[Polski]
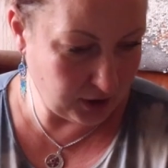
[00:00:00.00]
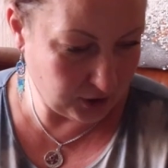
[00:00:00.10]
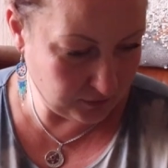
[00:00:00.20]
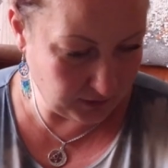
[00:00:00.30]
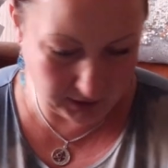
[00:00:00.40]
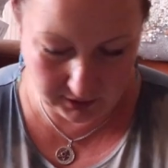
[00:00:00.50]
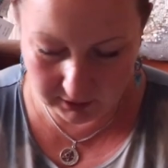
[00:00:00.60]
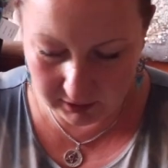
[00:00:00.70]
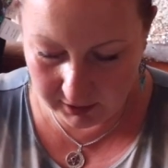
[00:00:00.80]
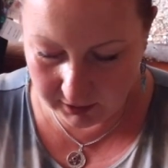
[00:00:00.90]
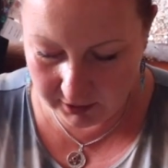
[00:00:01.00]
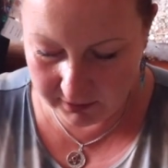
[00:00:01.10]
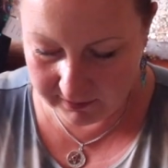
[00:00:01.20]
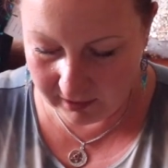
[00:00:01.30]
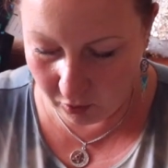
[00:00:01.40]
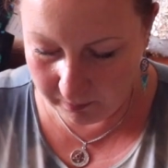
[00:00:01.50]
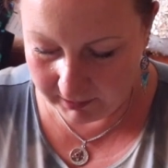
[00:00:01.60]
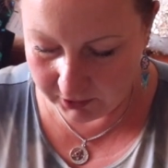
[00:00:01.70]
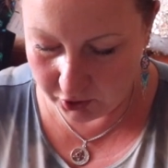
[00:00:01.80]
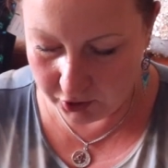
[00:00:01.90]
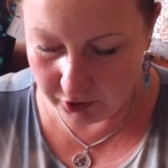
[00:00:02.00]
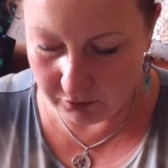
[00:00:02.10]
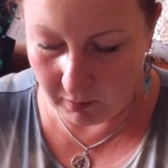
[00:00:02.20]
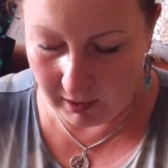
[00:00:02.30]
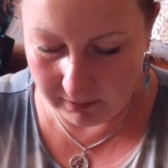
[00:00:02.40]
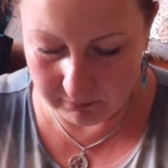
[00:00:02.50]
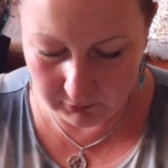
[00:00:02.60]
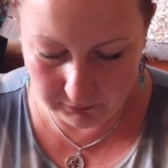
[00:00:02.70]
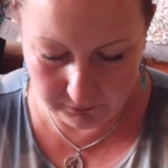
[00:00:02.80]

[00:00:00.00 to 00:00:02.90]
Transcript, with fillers: Także takie naklejki się zaopatrzyłam.